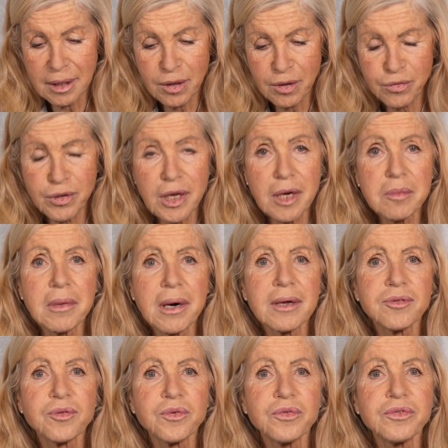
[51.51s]

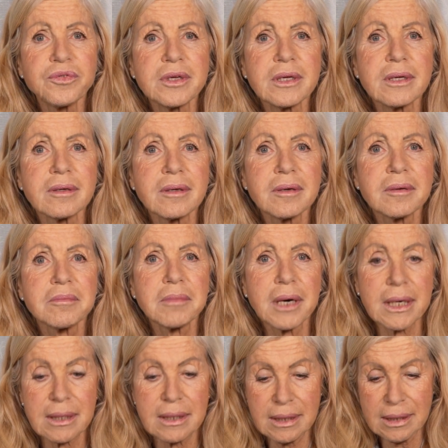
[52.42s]
viermal so viel
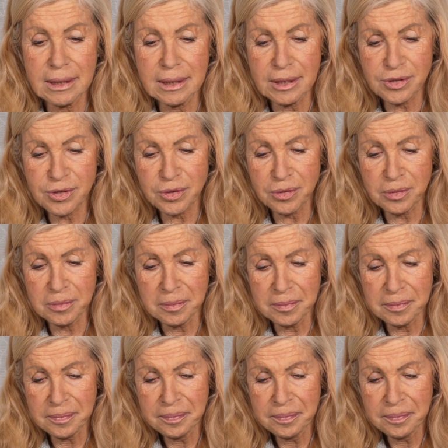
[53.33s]
Magnesium,